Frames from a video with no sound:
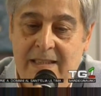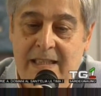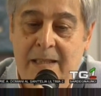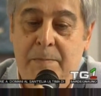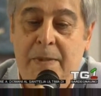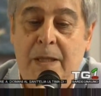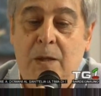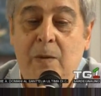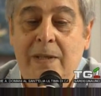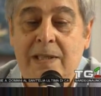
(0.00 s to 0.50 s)
È
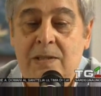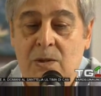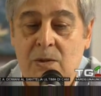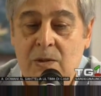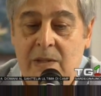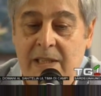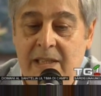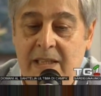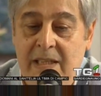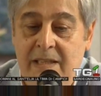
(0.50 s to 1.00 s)
per
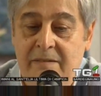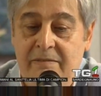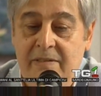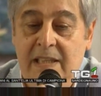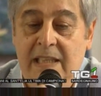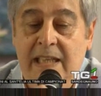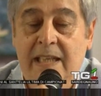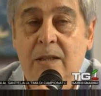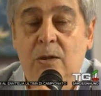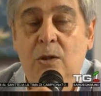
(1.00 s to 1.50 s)
questo che
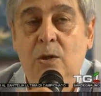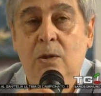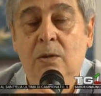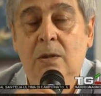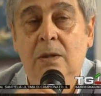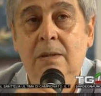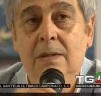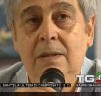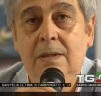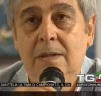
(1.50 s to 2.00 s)
vi
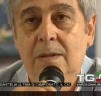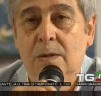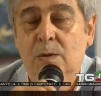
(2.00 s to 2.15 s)
leggo